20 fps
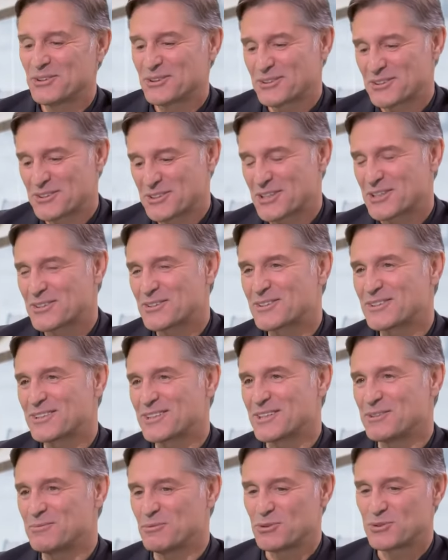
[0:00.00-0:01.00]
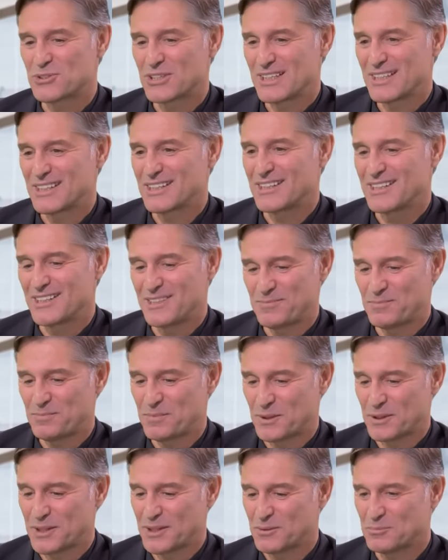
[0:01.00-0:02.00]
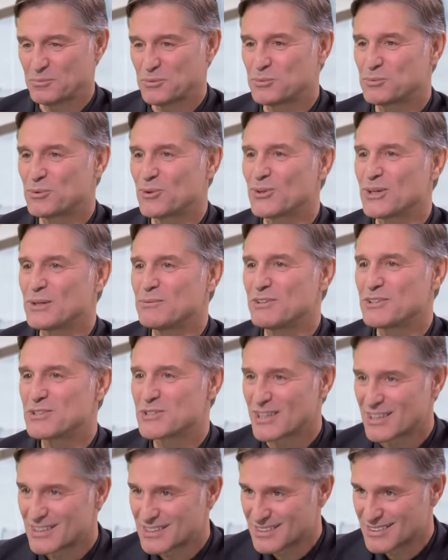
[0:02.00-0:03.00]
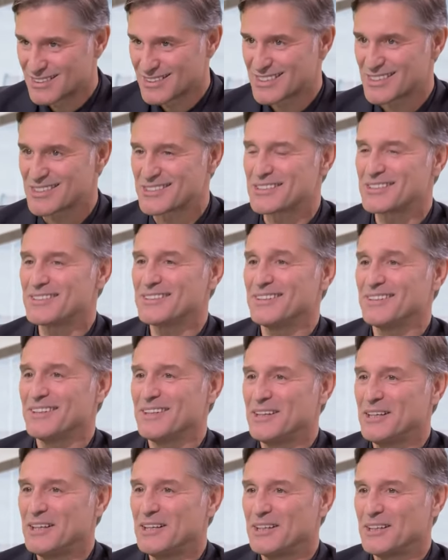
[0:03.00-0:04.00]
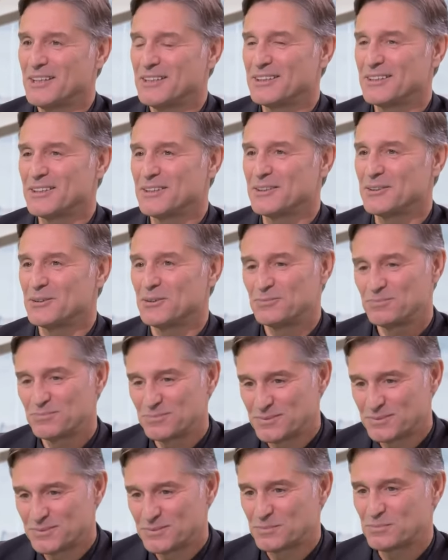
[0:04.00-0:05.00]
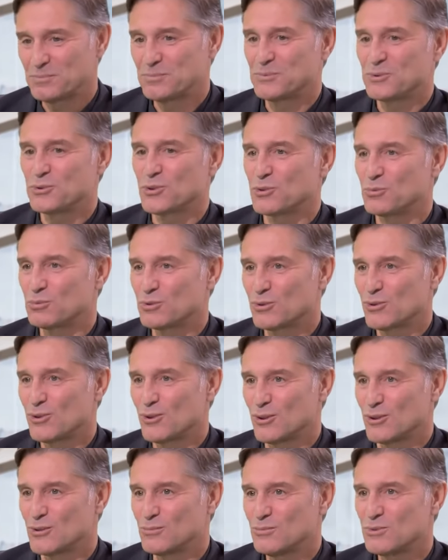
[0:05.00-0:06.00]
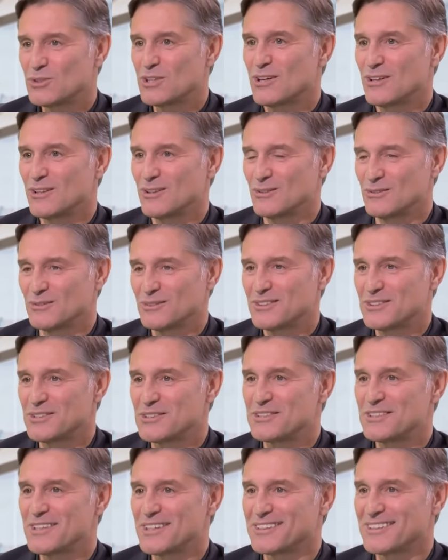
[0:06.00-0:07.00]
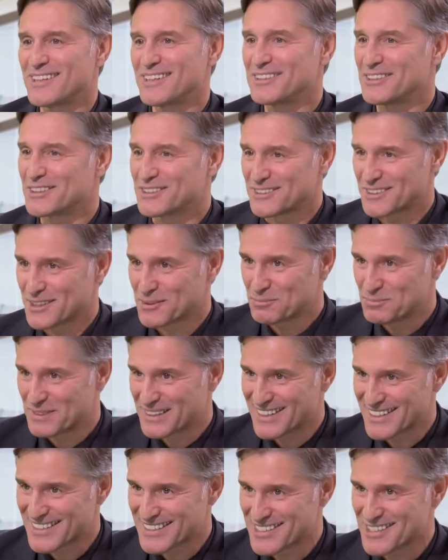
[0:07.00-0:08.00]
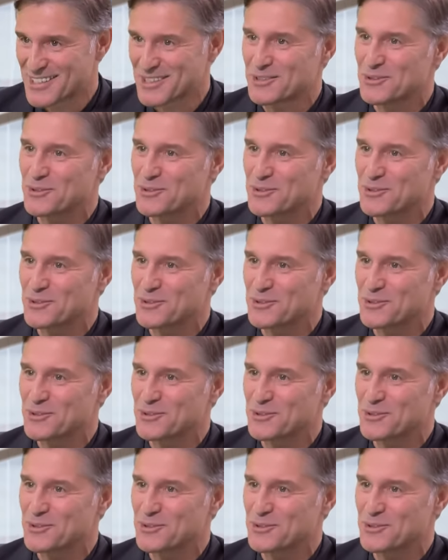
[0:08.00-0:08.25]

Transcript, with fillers: Çok teşekkür ederim. Öncelikle e, bu programa çağırdığınız için e, çok mutlu oldum. Sağ olun. Sizi tekrar yakından bir kez daha